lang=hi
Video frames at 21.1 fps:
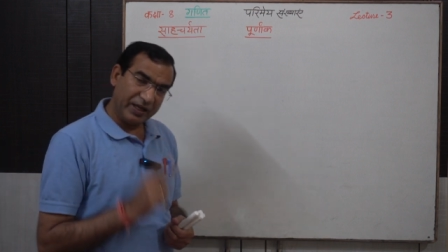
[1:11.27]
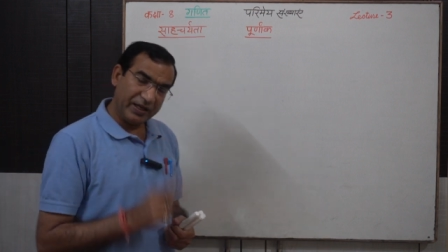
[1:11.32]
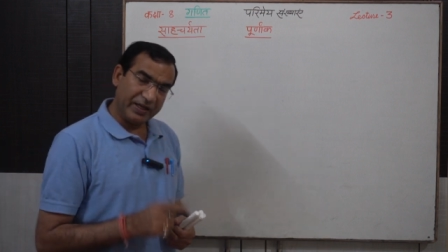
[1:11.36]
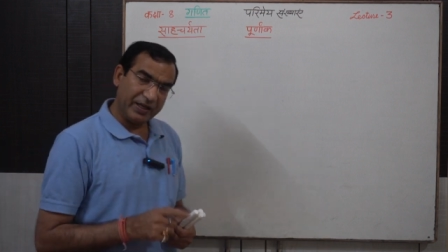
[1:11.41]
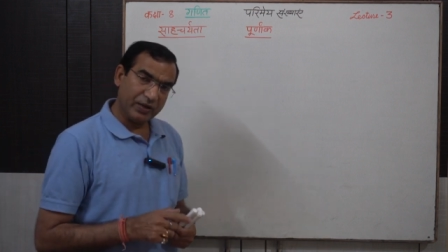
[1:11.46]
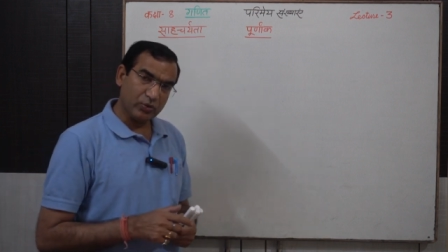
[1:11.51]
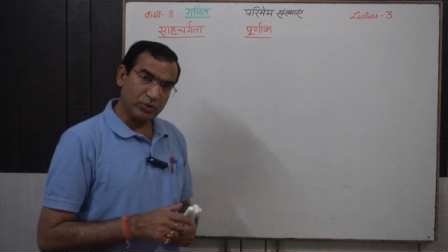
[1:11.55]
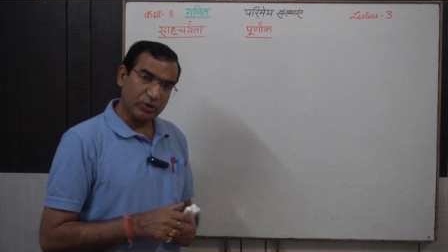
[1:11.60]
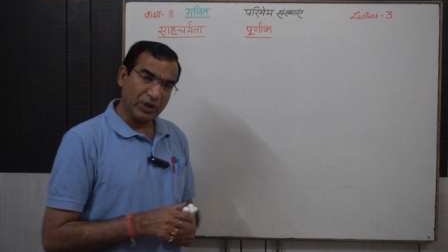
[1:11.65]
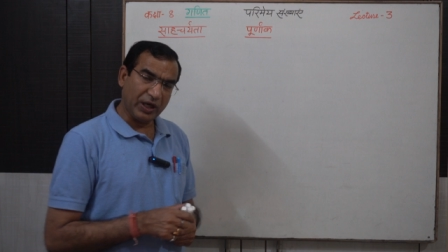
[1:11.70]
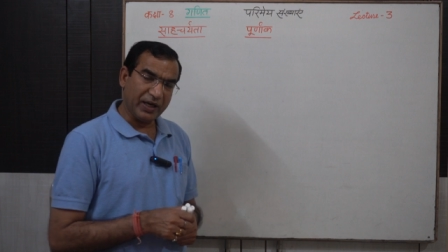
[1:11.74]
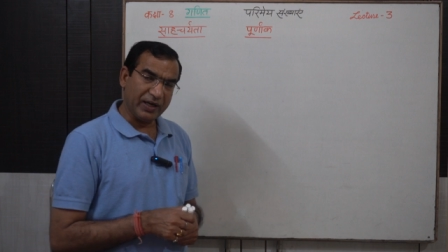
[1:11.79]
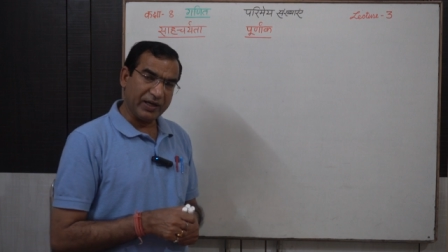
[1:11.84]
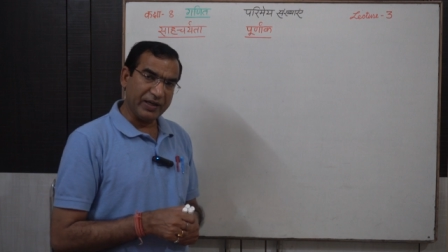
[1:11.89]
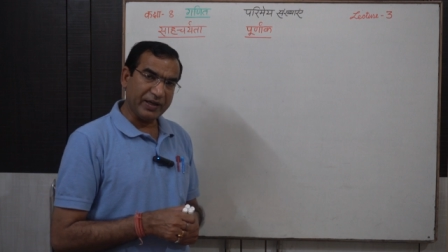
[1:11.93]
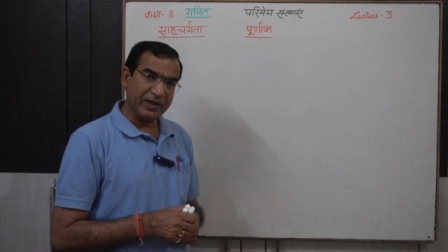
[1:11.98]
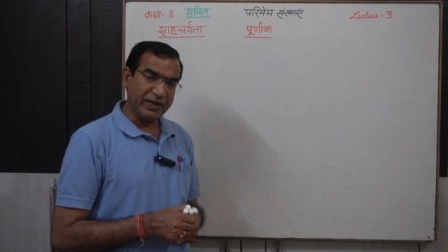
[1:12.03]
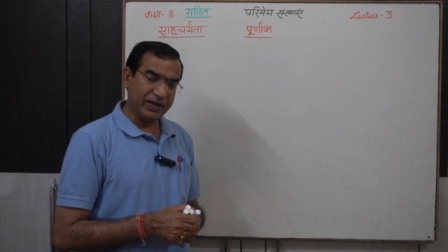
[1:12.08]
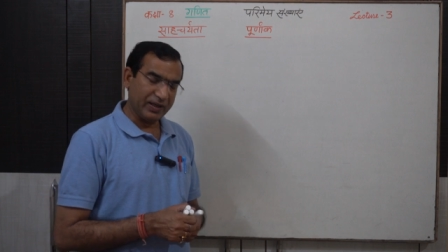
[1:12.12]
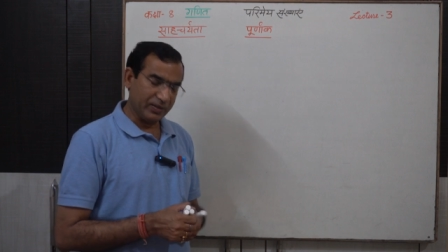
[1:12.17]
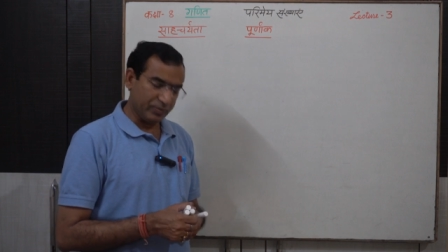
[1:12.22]
एक एक उदाहरण
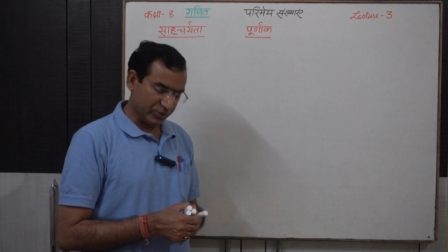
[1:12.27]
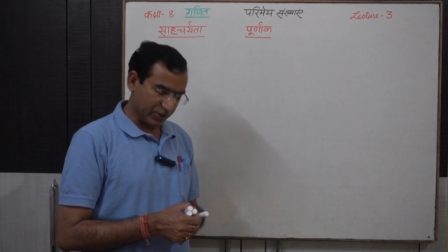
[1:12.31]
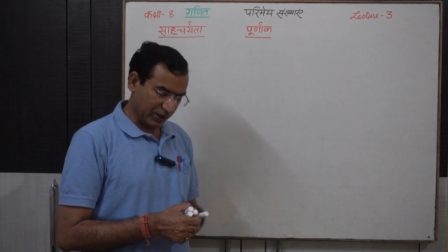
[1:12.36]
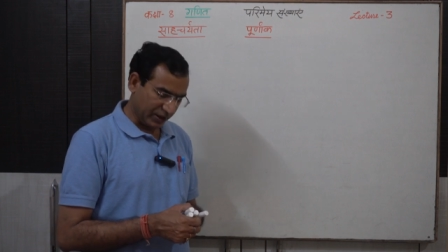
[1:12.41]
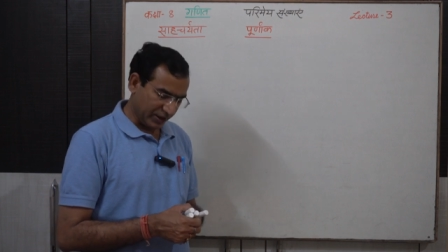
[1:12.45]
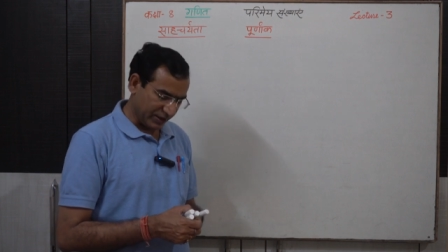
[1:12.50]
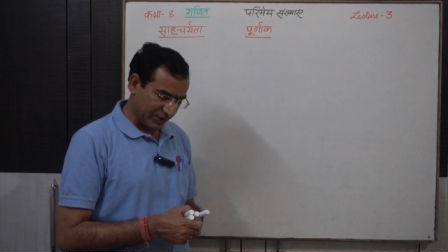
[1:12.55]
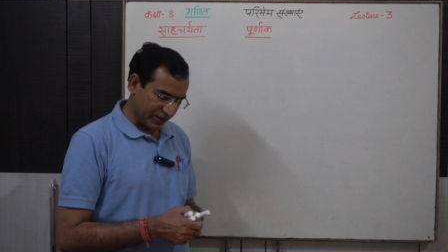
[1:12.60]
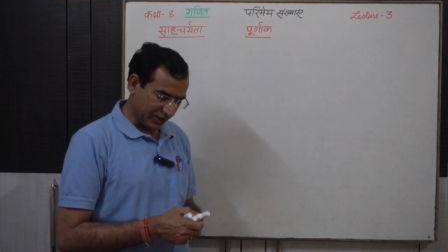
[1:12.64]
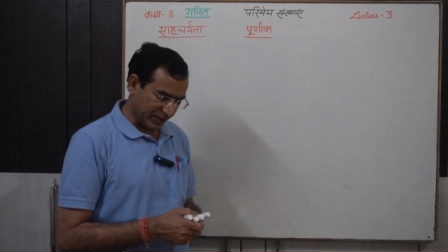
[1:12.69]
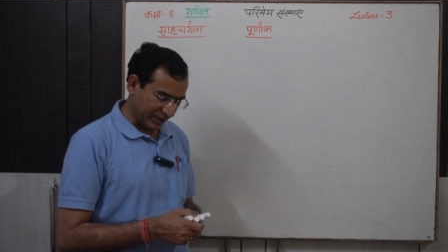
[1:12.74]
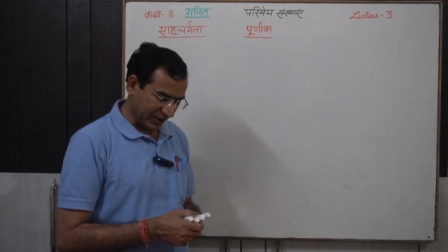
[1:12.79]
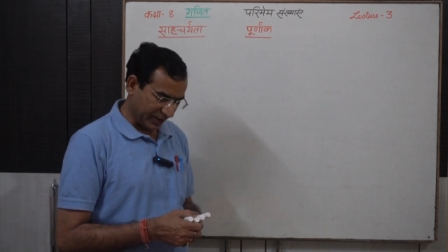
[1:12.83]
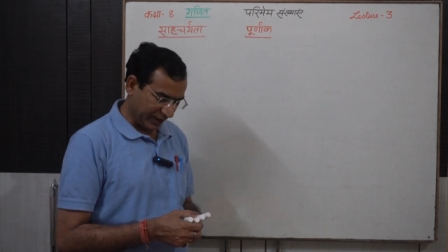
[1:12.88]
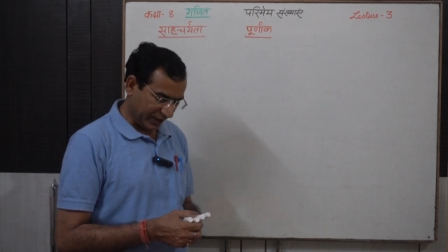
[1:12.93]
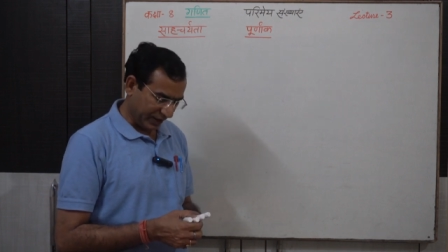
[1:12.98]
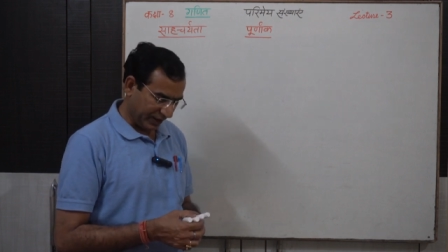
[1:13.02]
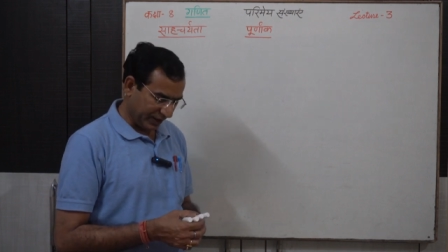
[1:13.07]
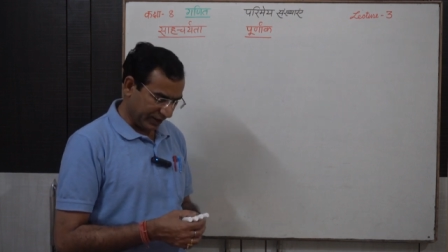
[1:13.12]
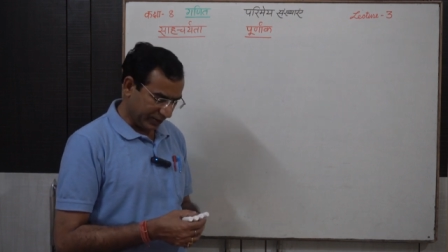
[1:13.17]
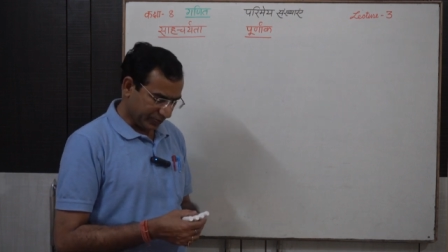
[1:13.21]
लेकर हम जल्दी जल्दी
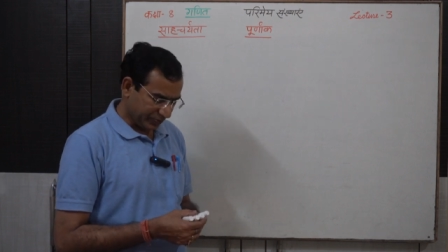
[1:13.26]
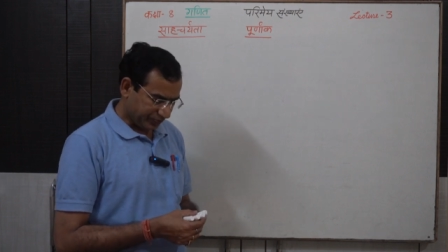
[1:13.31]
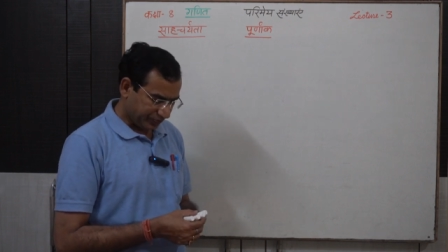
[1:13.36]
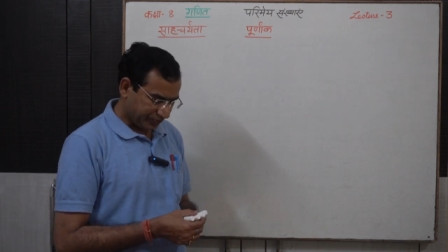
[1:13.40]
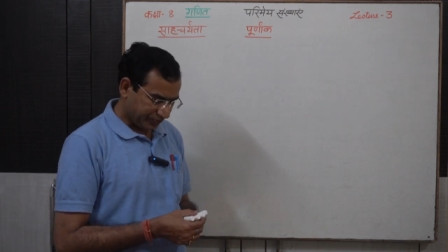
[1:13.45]
करेंगे